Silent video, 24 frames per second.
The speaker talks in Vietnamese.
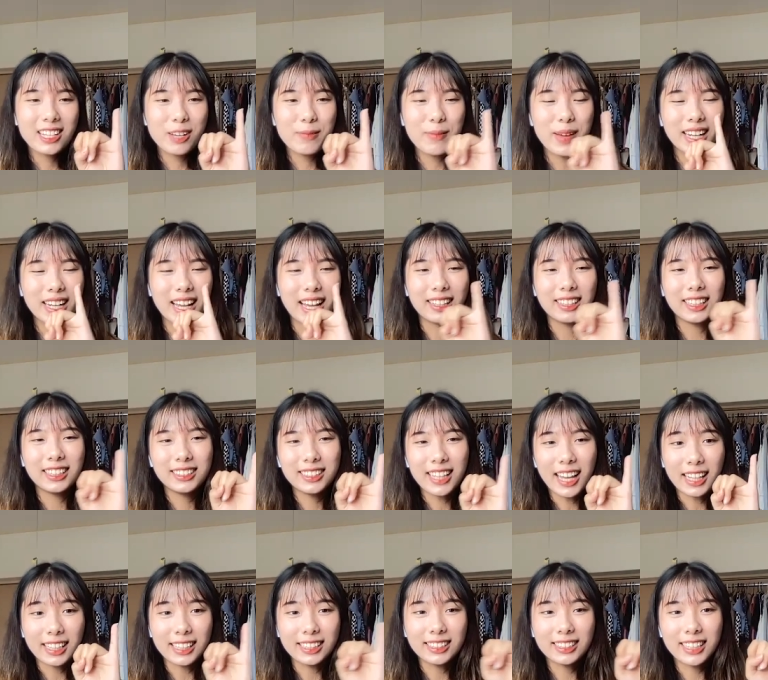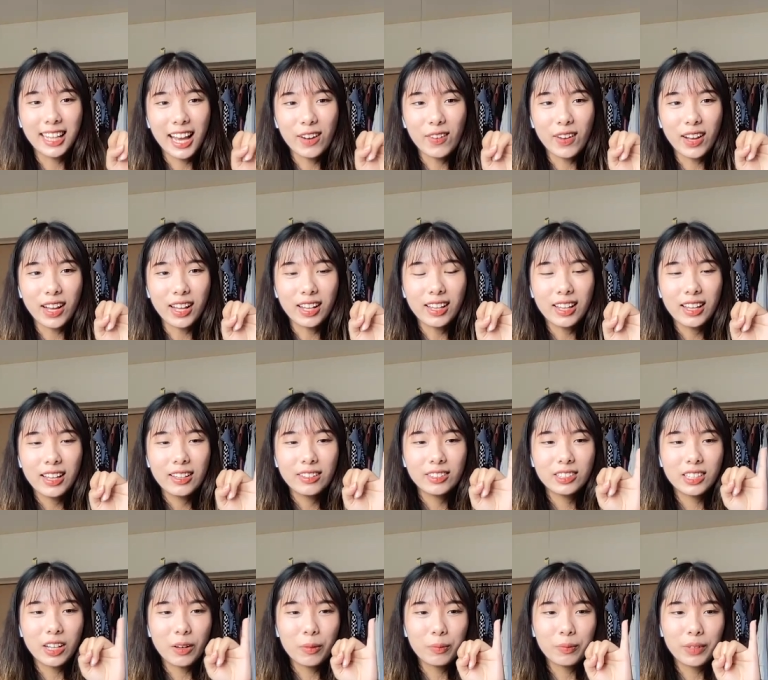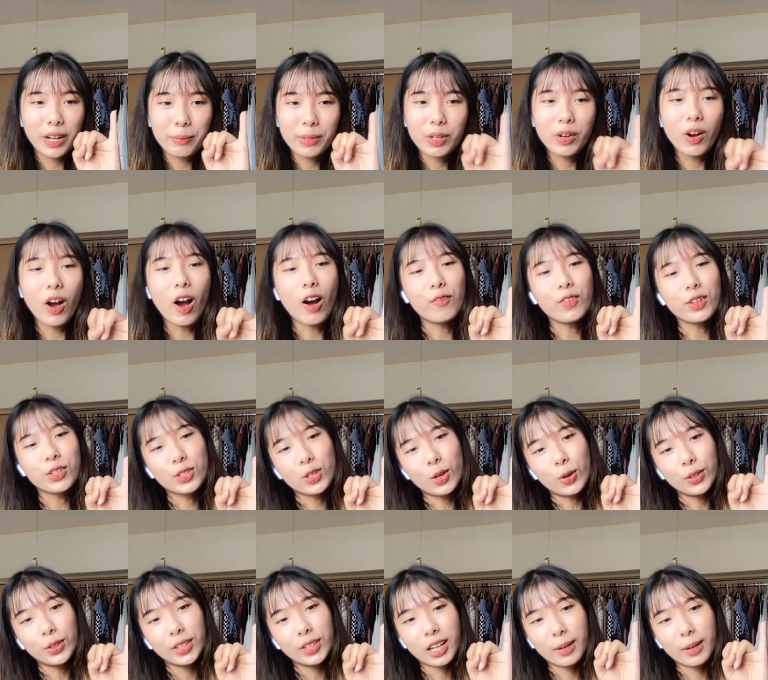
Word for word: các bạn khán thính giả thì sao ạ trong năm câu hỏi vừa rồi